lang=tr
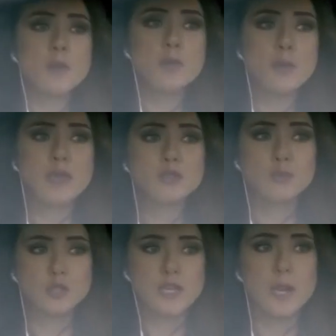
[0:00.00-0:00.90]
Ama bu
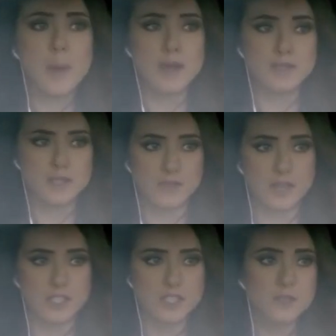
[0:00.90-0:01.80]
mevzu burada kapandı
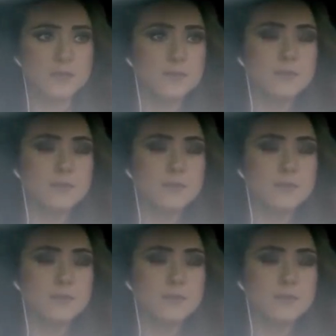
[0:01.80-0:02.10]
Savaş.